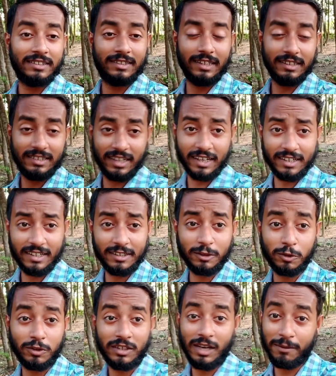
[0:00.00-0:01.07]
সেই জায়গাটায়
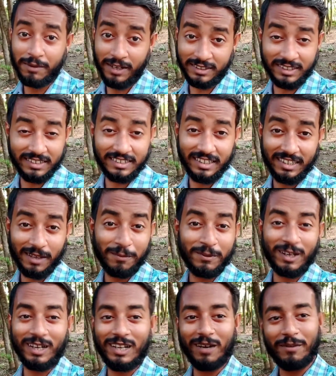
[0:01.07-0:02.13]
যদি আমি আজকে যেতাম
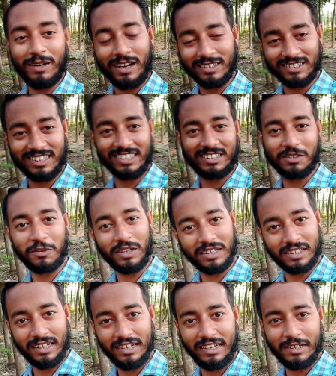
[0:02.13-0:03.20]
তাহলে আমার আস্তে আস্তে
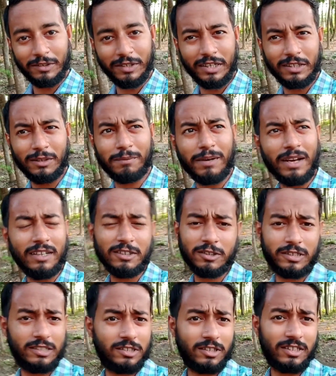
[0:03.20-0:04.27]
অনেকটাই লেট হয়ে যেহেতু প্রায়
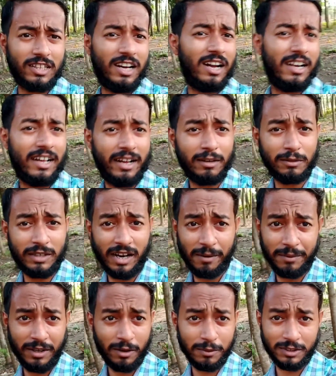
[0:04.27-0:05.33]
ছটা সপ্তাহ আর
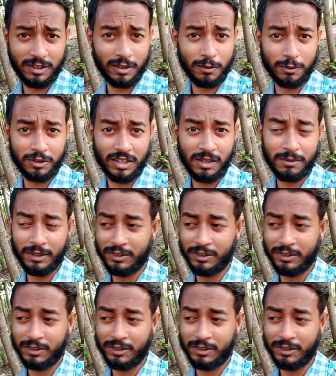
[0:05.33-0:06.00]
গ্রামের অবস্থা তো বুঝতেই